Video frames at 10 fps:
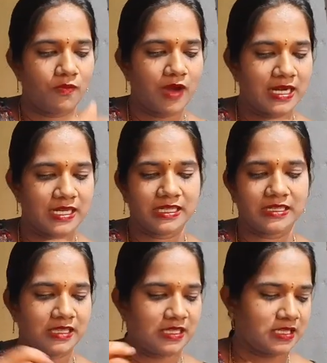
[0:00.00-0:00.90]
వాటిని
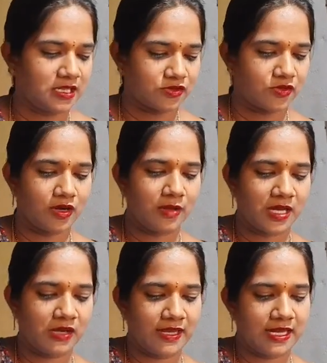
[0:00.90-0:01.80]
తీసేసుకొని
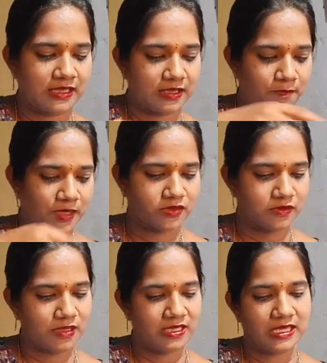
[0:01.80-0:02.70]
మనం ఇలా తిప్పేసుకుని